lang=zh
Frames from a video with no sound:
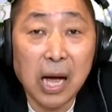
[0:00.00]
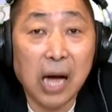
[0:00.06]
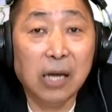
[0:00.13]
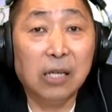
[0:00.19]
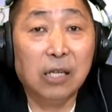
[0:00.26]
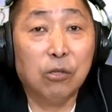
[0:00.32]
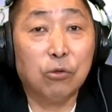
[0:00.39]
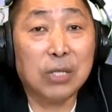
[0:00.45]

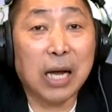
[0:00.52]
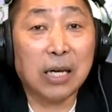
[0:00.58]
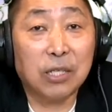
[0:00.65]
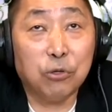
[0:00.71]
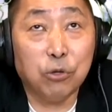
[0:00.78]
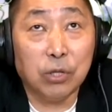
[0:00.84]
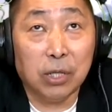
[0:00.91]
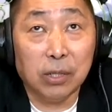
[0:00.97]
安格鲁萨克
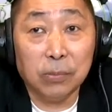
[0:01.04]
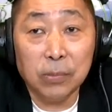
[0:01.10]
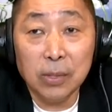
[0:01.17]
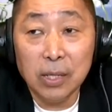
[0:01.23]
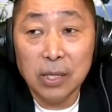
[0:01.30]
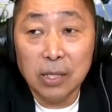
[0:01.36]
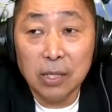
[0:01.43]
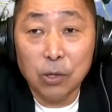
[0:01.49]
逊呢
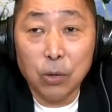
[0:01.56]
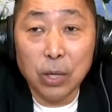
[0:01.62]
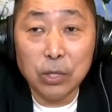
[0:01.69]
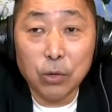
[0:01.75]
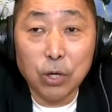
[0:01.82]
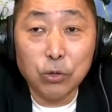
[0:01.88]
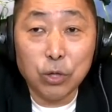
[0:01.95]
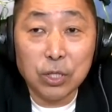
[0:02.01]
会
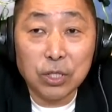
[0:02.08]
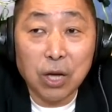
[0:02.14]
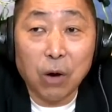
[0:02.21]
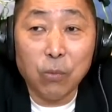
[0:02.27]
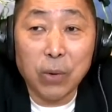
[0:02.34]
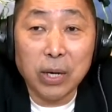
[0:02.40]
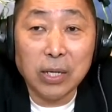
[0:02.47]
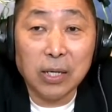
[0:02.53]
会觉得
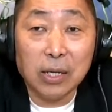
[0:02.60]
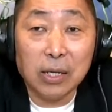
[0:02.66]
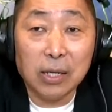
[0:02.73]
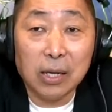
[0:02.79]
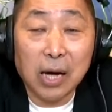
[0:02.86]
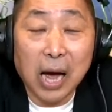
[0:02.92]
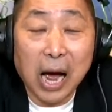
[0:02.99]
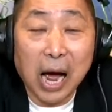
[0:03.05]
稍微呢
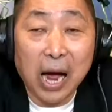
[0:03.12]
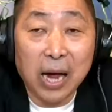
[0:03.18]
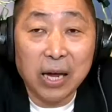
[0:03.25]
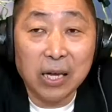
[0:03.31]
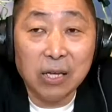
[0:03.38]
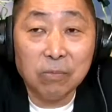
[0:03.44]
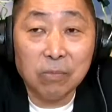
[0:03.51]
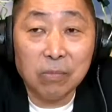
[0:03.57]

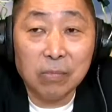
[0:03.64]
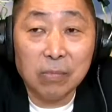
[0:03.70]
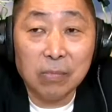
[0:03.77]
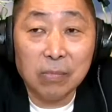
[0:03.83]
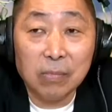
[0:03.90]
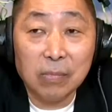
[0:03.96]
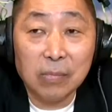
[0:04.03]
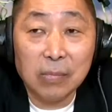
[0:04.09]
还。
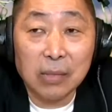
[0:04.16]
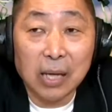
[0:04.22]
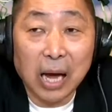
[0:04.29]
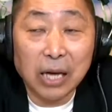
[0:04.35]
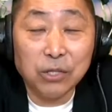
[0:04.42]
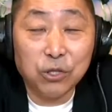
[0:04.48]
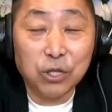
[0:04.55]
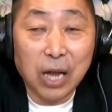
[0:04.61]

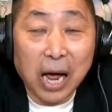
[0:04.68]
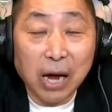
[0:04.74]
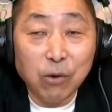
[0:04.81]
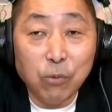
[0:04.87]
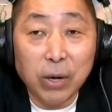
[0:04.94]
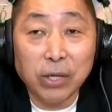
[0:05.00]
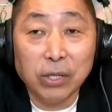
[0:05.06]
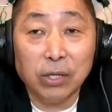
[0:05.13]
还值得
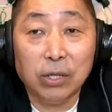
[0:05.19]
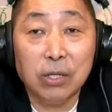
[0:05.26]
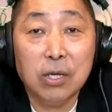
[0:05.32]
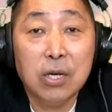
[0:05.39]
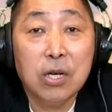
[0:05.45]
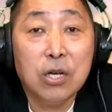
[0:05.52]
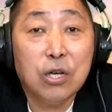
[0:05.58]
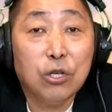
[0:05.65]
安慰的
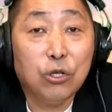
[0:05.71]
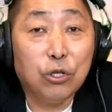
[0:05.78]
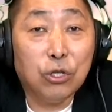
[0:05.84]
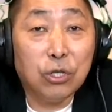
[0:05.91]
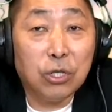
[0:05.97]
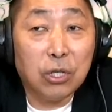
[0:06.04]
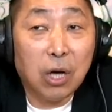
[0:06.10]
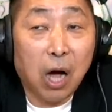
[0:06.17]

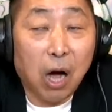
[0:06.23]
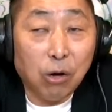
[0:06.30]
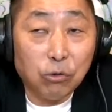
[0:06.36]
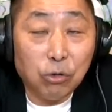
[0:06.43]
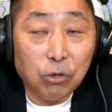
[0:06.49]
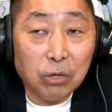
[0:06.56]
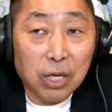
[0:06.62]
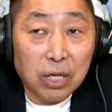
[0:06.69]
是，澳
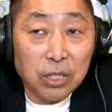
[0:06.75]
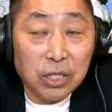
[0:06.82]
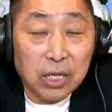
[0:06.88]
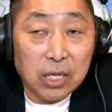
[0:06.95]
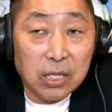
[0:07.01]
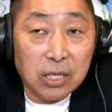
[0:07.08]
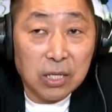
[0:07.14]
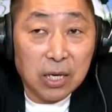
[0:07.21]
洲的
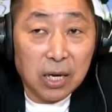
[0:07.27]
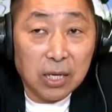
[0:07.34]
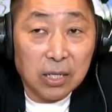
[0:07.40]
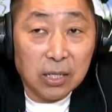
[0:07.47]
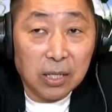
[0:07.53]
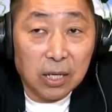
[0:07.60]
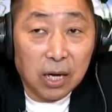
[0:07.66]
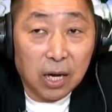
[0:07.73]
新
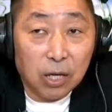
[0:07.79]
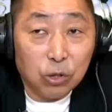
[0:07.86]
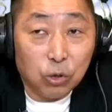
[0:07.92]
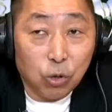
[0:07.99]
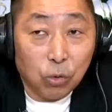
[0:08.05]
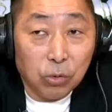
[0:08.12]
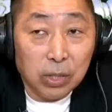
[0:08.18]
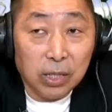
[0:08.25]
任的
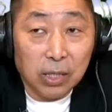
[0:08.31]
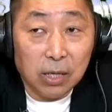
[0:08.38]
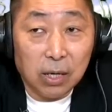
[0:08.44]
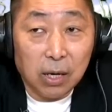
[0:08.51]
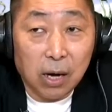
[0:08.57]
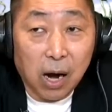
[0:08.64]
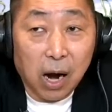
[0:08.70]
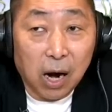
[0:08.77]
总理
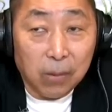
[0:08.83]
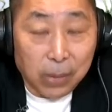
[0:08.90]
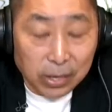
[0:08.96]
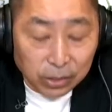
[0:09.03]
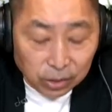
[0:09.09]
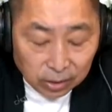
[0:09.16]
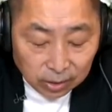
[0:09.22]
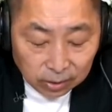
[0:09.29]
呢，阿尔巴
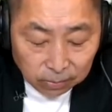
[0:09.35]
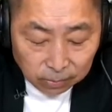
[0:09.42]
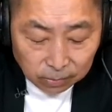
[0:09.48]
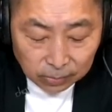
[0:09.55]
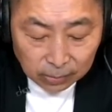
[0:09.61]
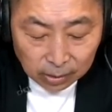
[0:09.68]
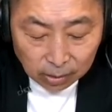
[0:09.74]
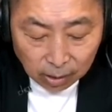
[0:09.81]
尼斯
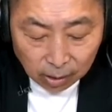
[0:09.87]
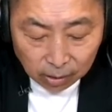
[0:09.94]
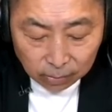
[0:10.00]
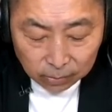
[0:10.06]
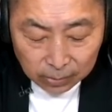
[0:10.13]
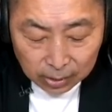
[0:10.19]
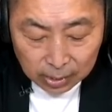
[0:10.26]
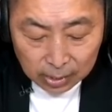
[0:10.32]
啊。